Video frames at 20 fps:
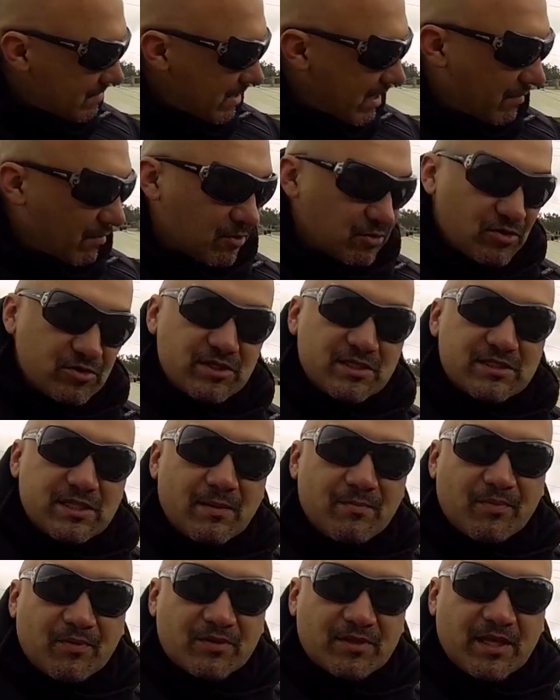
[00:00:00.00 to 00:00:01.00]
La moto se
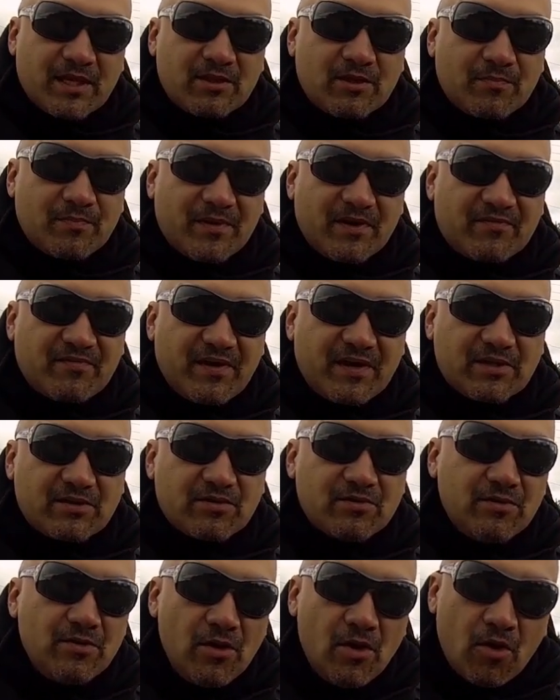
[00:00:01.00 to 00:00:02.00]
está portando
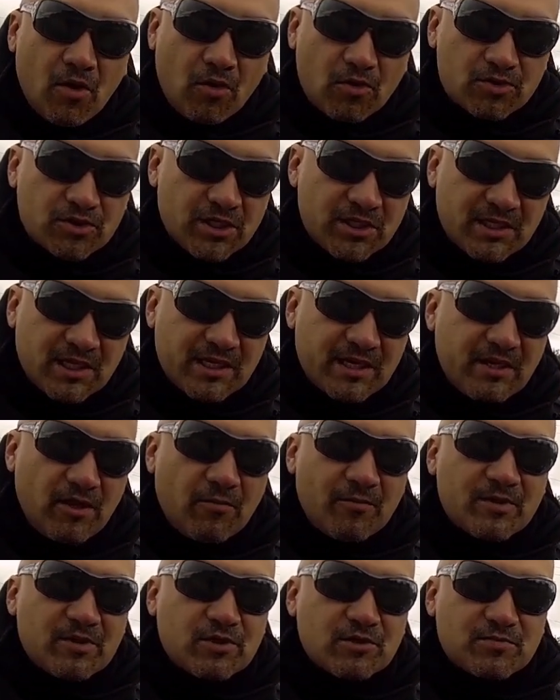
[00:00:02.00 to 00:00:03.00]
perfecto, 80
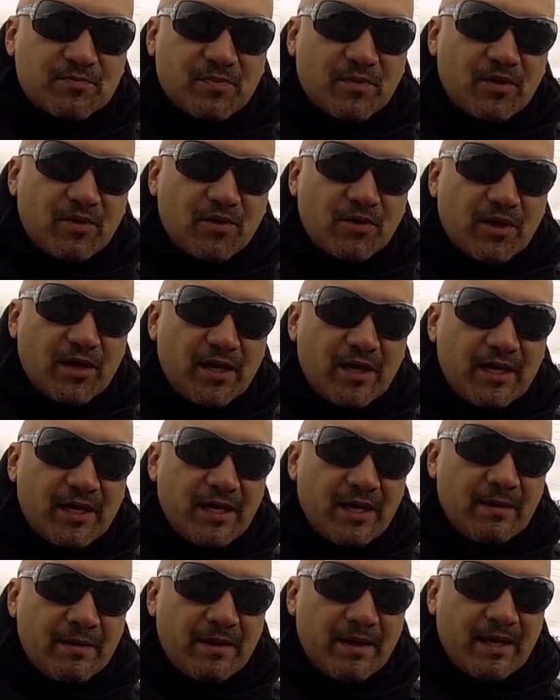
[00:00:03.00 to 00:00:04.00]
kilómetros por,
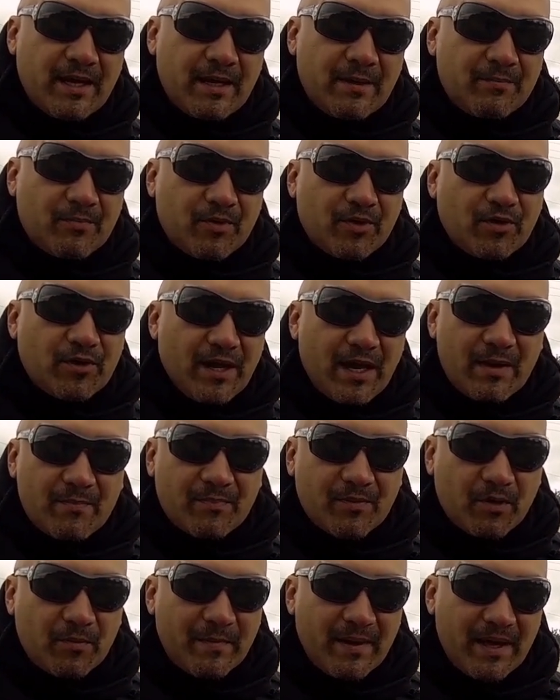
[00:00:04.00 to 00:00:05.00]
eh, eh, por hora de
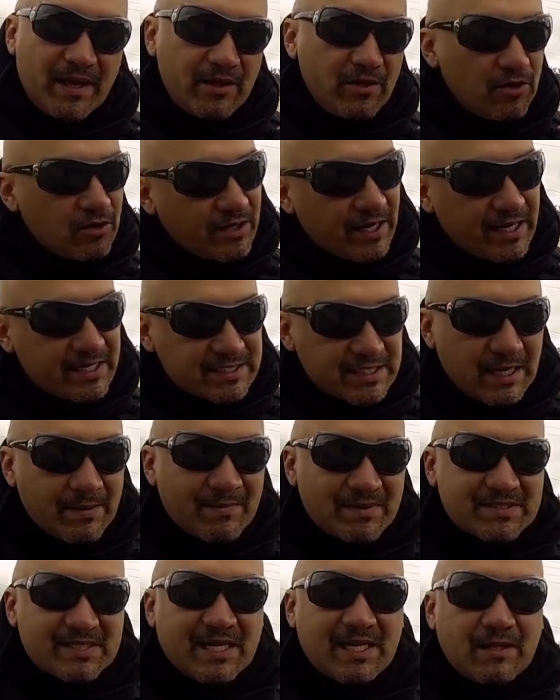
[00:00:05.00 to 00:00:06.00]
promedio, que es
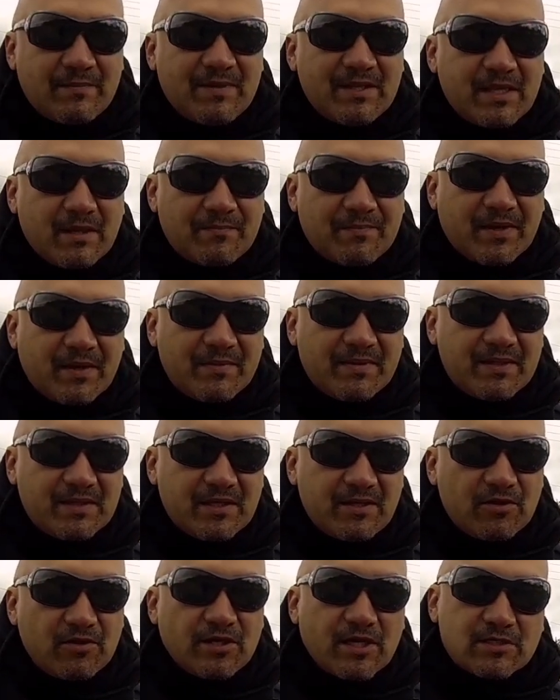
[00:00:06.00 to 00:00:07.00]
además el límite
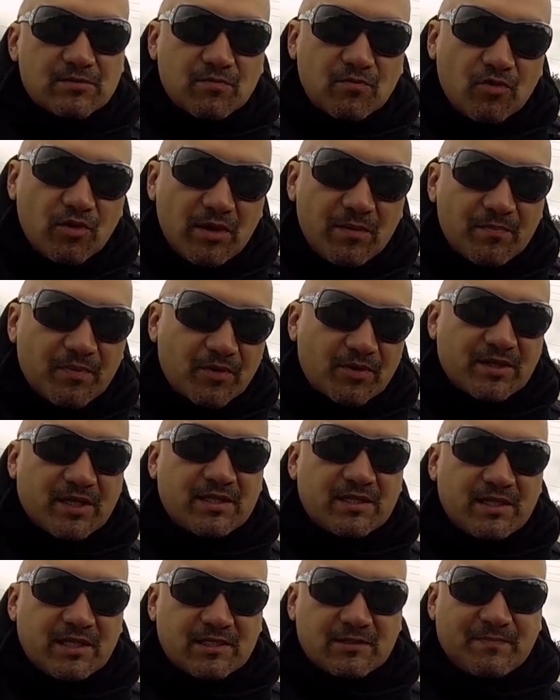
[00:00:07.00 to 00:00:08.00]
permitido y es muy
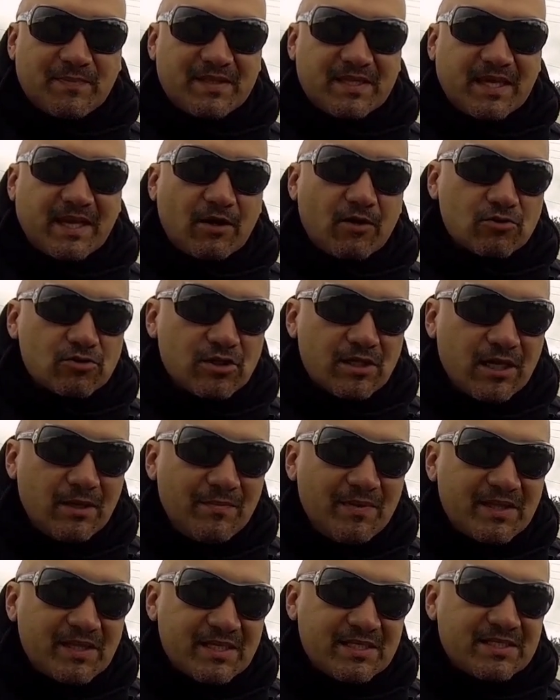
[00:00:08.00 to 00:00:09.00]
importante respetar los
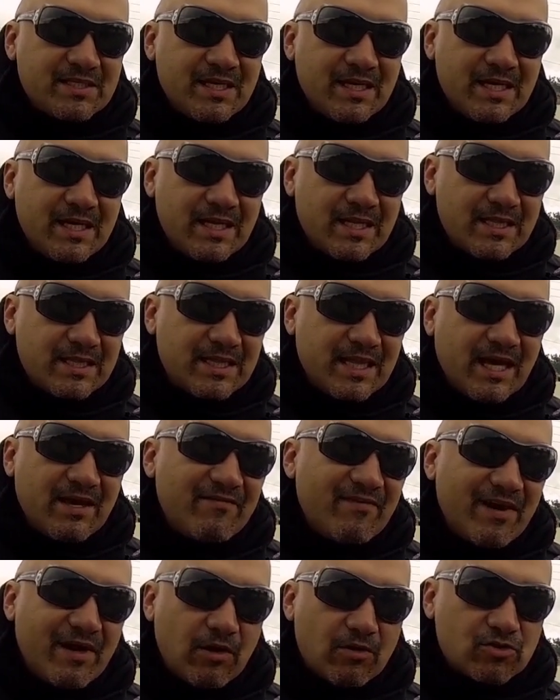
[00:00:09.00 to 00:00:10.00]
límites
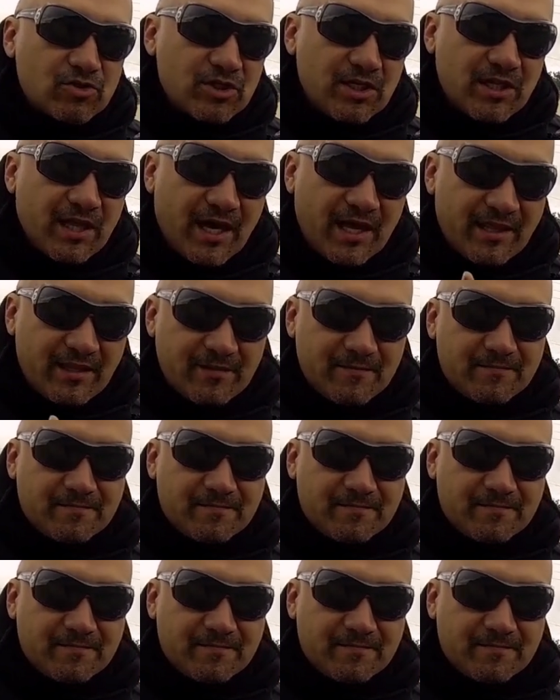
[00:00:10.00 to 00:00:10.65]
de velocidad.